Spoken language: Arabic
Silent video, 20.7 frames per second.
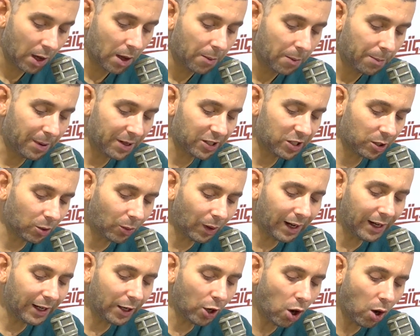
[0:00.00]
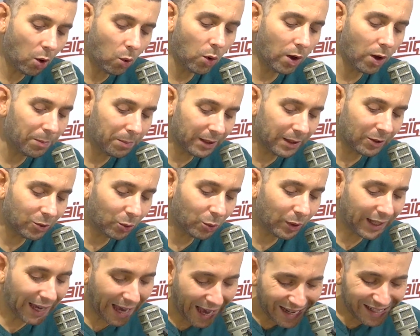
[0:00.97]
باش يولي هو بيدو
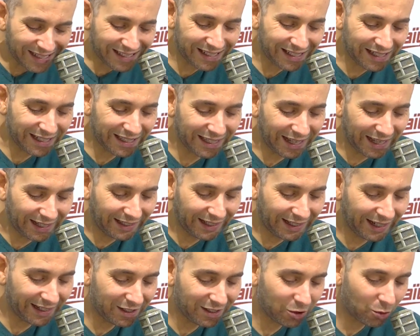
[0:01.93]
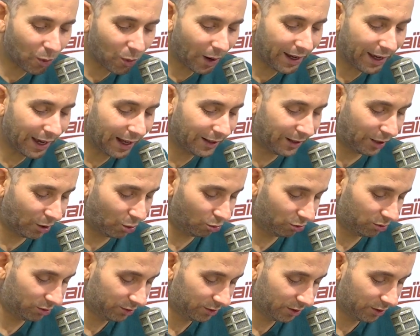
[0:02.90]
يأجل سداد شوية ديو